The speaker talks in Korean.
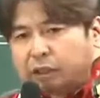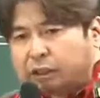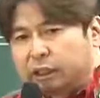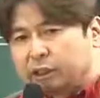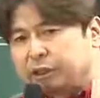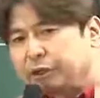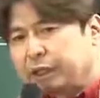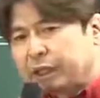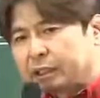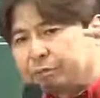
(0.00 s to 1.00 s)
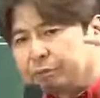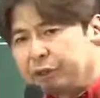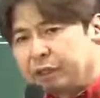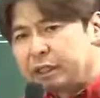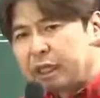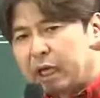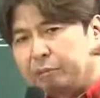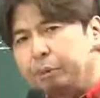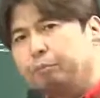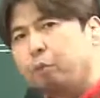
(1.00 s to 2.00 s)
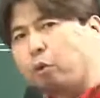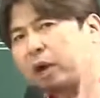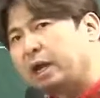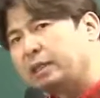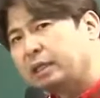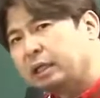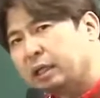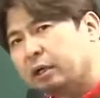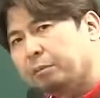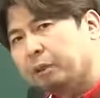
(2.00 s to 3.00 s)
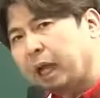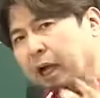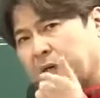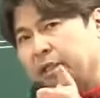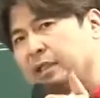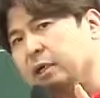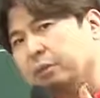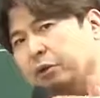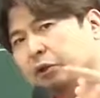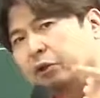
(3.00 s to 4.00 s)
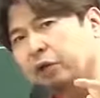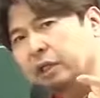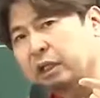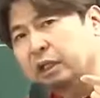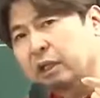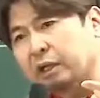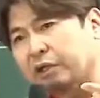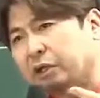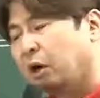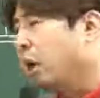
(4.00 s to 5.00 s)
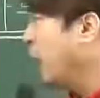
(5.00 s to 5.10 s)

질서 있게 습득이 되지 않으면 못 가르치게 되는 겁니다. 아까 3살 버릇 8까지 간다 그랬죠?